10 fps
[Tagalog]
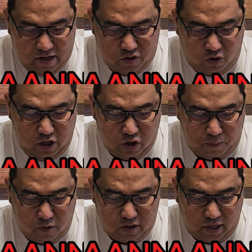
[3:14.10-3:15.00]
So dito
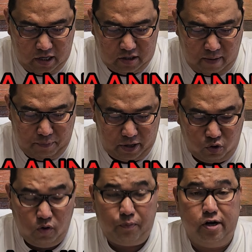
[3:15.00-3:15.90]
po sa race number
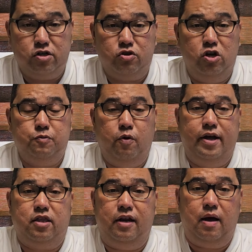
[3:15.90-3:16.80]
2, first choice po
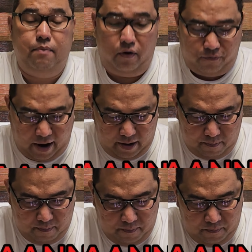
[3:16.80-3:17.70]
entry number
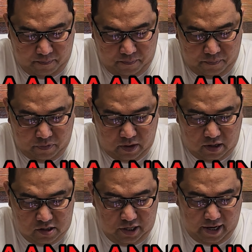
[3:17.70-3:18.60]

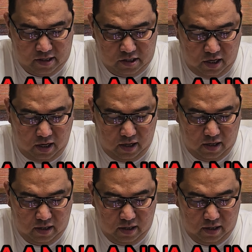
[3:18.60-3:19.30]
5, Gianchi.